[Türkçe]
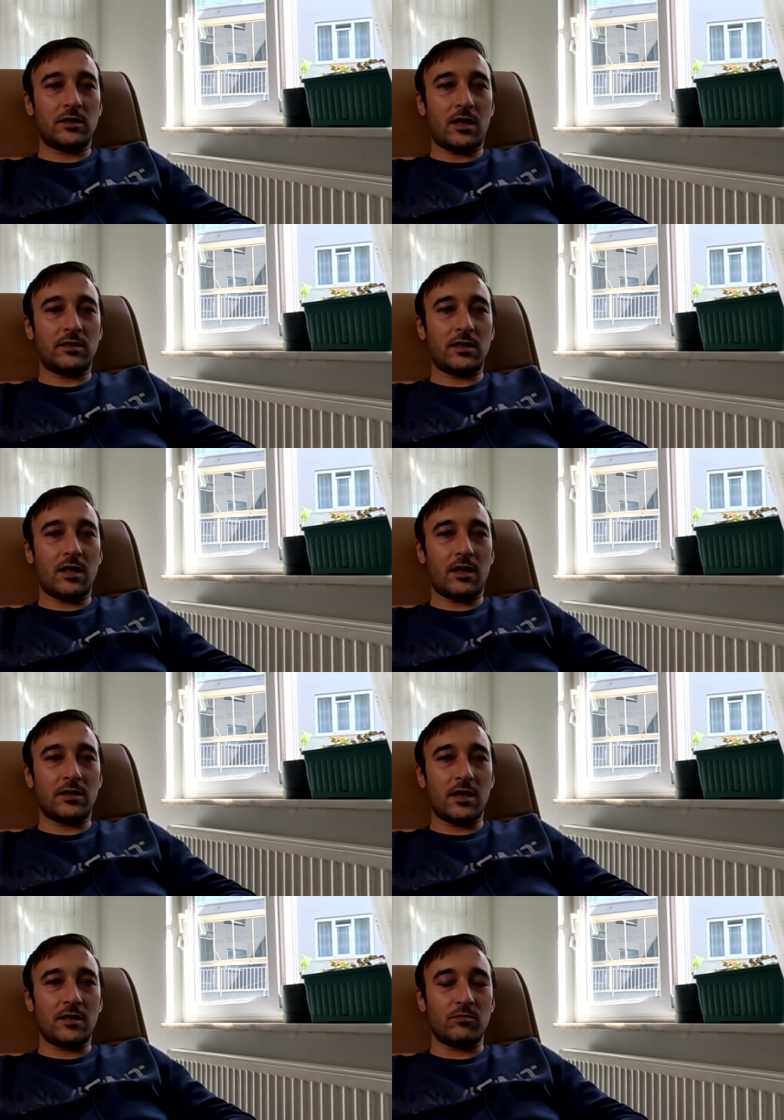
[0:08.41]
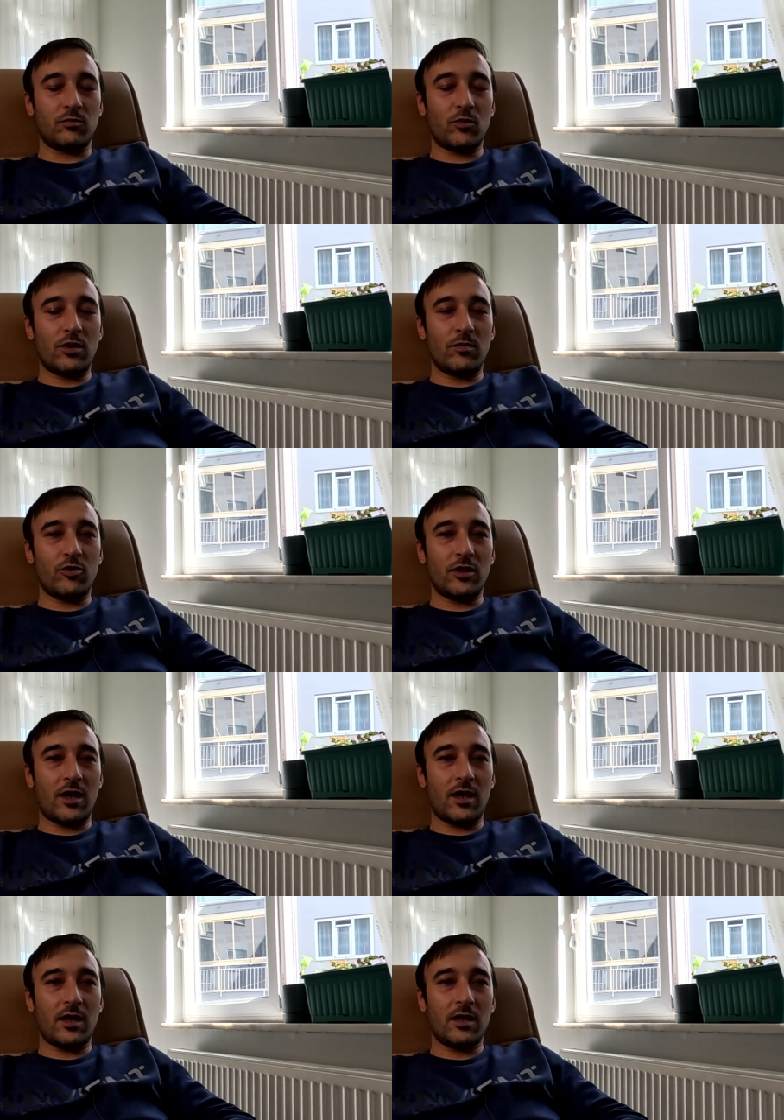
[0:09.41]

Seda Sayan'ın bu bölümünde